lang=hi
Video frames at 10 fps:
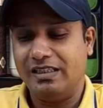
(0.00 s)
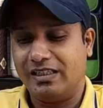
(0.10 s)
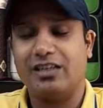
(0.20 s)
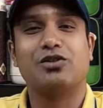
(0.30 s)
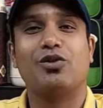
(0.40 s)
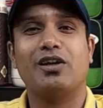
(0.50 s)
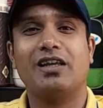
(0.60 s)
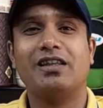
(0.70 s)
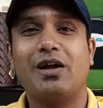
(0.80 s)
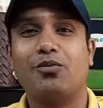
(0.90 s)
इस कैसरोल के
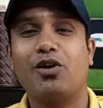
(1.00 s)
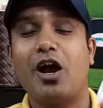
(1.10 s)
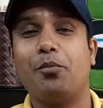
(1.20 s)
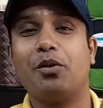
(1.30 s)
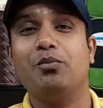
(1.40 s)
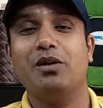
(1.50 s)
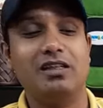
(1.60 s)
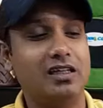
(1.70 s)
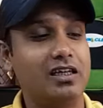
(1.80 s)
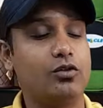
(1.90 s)
अंदर आपको यहाँ पर मिल
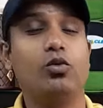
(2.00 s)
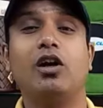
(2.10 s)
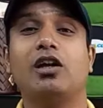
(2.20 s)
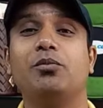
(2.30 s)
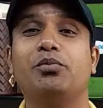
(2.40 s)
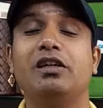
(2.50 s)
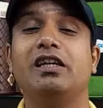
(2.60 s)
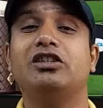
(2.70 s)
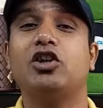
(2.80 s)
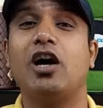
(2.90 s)
जाता है टोटल कंपनी
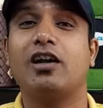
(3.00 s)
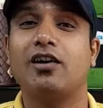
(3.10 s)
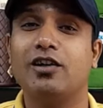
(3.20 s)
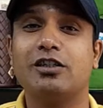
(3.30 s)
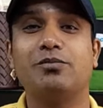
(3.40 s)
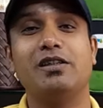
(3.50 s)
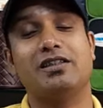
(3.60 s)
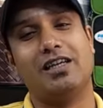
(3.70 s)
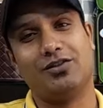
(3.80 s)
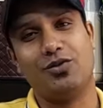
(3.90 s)
ने चार कलर्स में
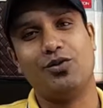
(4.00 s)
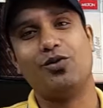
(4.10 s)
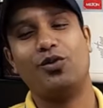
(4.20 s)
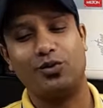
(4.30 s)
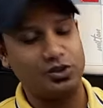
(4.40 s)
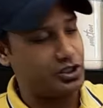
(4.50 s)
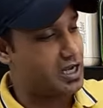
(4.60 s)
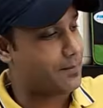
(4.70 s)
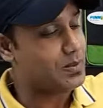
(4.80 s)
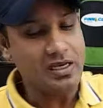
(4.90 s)
इस कैसरोल को लॉन्च
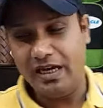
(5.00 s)
किया है